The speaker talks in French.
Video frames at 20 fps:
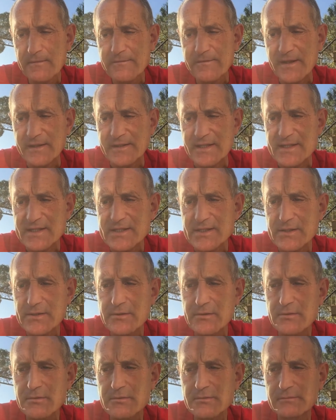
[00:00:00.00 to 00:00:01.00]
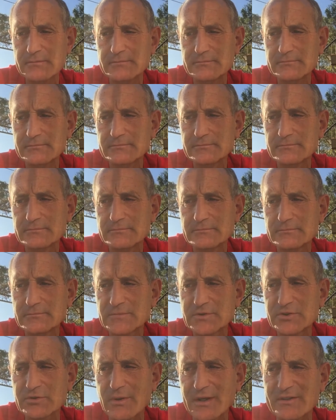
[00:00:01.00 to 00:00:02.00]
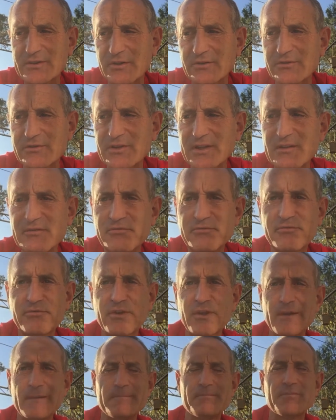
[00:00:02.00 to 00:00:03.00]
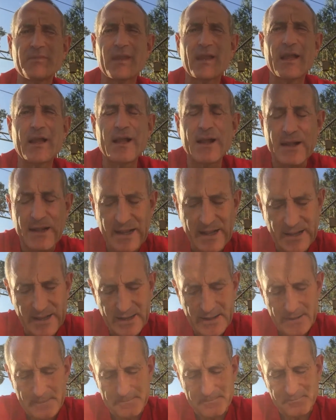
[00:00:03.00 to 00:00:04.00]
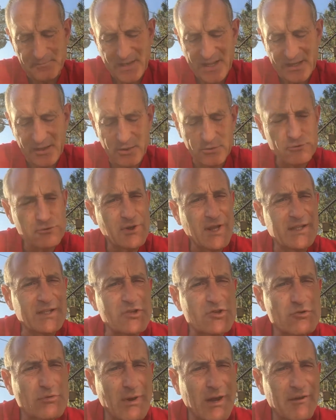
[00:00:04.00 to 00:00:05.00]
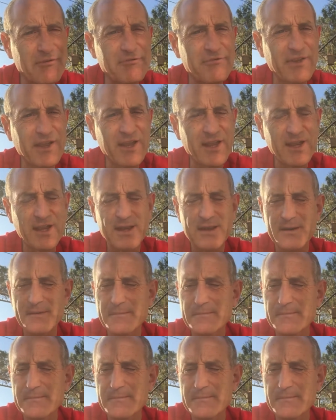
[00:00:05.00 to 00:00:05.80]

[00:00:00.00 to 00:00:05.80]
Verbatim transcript: Fais attention, sois attentif à quand tu as des choix à faire,